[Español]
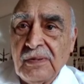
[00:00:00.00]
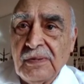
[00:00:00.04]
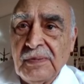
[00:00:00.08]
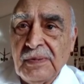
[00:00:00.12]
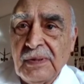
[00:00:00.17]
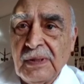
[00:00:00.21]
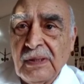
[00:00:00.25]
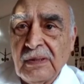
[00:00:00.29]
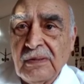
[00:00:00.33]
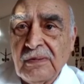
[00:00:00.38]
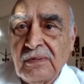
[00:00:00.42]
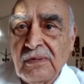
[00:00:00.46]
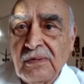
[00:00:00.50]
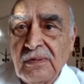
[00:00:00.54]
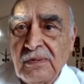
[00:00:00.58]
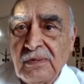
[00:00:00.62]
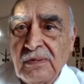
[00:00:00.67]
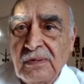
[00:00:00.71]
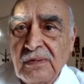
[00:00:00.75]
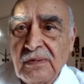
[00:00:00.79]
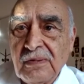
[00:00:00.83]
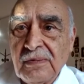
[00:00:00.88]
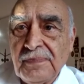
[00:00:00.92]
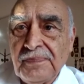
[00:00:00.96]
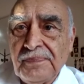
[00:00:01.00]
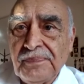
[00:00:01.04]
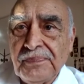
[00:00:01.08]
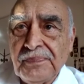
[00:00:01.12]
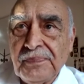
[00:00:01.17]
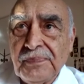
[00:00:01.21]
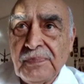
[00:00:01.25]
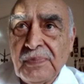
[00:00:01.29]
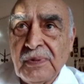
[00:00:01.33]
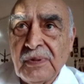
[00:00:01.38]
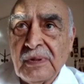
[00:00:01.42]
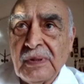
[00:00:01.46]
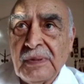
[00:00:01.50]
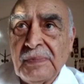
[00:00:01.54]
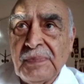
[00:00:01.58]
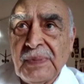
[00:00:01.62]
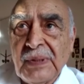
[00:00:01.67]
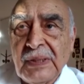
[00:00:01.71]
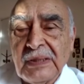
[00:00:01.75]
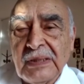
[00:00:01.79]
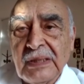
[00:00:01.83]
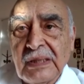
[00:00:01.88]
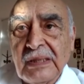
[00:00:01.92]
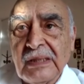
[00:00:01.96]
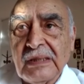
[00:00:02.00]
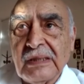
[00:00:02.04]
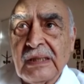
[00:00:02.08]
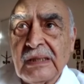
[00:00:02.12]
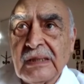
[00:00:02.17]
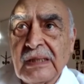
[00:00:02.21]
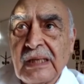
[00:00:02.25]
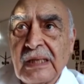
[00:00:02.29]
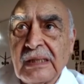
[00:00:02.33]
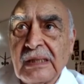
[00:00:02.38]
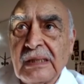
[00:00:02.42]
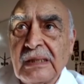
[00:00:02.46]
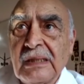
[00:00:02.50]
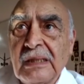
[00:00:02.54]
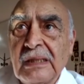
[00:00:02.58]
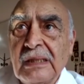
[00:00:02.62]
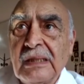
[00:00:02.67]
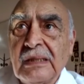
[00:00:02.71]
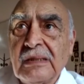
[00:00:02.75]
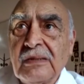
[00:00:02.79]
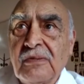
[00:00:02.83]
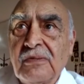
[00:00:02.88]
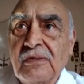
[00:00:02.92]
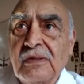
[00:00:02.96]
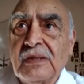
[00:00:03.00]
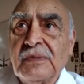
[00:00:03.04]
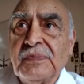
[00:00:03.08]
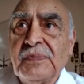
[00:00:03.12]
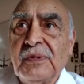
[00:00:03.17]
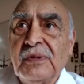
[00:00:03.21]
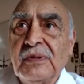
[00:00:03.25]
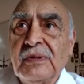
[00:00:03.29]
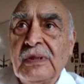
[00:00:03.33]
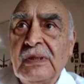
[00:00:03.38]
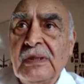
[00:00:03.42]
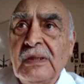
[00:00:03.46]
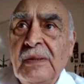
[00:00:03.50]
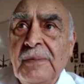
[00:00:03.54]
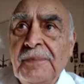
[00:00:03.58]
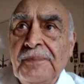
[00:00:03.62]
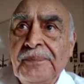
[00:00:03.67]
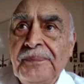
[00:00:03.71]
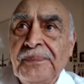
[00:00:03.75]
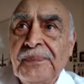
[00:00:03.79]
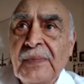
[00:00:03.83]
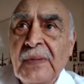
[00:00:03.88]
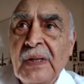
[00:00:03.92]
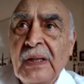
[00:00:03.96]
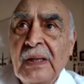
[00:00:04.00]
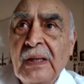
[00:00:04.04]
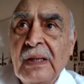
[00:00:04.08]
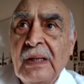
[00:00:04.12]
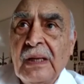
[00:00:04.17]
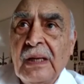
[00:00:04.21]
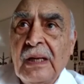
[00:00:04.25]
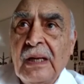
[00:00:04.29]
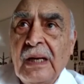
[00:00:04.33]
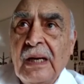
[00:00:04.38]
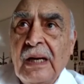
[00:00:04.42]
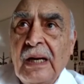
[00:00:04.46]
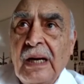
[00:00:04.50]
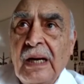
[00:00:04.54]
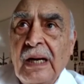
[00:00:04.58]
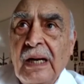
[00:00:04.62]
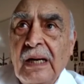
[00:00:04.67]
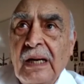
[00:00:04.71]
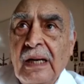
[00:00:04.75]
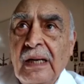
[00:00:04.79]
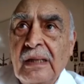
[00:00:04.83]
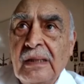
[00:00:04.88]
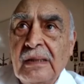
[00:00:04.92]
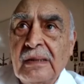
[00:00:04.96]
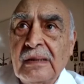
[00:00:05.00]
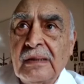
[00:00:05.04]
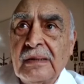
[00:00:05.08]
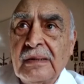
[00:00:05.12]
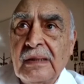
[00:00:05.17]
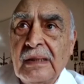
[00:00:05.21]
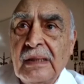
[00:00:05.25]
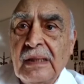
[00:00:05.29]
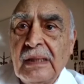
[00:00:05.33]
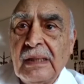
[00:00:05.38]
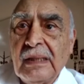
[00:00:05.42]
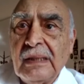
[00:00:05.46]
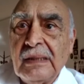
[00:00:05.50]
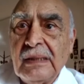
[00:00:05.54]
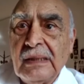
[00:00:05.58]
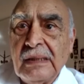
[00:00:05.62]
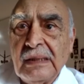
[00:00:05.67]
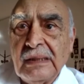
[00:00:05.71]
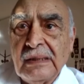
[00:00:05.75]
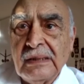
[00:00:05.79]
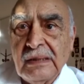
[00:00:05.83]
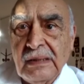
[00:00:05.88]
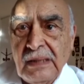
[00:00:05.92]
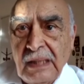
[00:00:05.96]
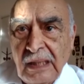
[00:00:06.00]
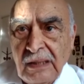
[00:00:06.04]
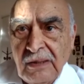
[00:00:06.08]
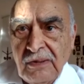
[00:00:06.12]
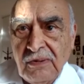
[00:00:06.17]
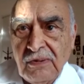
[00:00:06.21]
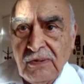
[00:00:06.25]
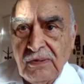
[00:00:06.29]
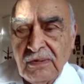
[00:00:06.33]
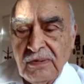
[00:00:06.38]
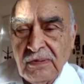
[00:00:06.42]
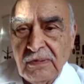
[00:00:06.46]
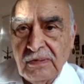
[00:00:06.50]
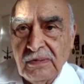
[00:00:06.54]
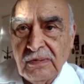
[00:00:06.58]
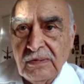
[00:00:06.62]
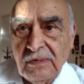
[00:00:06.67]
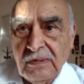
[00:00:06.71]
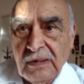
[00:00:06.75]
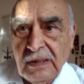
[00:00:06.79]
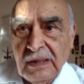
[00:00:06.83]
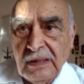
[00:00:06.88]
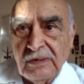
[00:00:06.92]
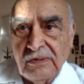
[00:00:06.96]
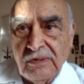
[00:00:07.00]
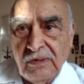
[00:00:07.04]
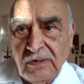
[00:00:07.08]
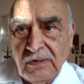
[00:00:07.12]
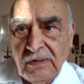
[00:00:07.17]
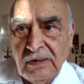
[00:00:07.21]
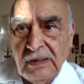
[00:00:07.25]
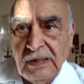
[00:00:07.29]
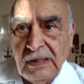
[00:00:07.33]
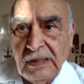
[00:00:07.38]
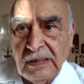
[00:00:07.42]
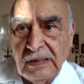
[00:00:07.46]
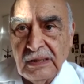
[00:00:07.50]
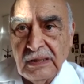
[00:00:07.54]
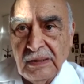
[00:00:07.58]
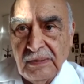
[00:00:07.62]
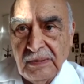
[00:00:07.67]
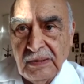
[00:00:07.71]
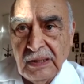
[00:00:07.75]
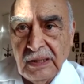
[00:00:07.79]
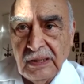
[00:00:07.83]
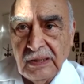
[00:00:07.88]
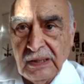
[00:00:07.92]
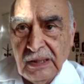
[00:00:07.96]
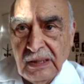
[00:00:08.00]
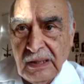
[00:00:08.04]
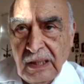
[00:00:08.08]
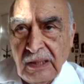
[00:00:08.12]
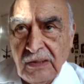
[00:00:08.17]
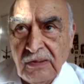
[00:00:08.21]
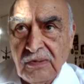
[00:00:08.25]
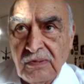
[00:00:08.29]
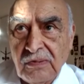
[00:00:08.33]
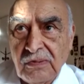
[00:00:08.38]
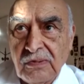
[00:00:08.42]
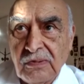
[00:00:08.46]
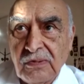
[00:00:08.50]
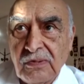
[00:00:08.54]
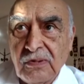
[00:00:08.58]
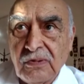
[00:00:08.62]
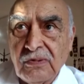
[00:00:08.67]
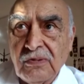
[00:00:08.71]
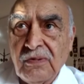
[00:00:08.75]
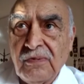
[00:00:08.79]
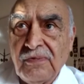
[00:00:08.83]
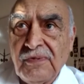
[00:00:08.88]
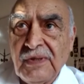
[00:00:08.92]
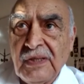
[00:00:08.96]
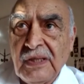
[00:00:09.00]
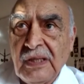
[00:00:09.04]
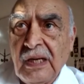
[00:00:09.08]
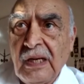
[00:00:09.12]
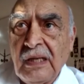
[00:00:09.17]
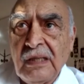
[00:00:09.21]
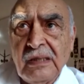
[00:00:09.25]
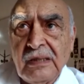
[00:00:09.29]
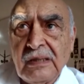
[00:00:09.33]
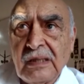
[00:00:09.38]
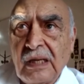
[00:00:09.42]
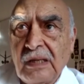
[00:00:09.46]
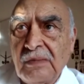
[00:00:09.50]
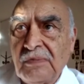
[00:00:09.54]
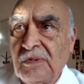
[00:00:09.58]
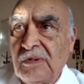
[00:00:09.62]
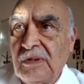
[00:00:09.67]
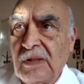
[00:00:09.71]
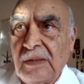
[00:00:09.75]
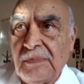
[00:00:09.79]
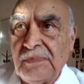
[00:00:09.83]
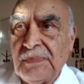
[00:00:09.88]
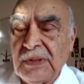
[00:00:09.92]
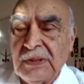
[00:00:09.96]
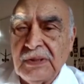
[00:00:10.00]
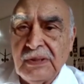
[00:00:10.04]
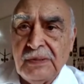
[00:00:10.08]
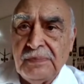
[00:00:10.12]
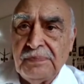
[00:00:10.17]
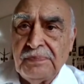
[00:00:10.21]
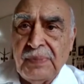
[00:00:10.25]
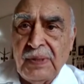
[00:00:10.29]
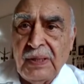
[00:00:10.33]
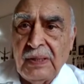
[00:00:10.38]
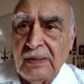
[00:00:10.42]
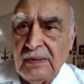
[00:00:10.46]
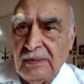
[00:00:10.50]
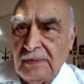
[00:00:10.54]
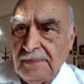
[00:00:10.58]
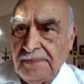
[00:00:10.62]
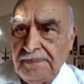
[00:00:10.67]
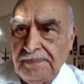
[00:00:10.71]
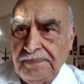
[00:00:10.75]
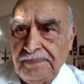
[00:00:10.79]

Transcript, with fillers: de Veracruz, porque parece que esas carreteras corresponden a el Estado, que son quienes deben arreglarlo. No son federales, salvo la principal,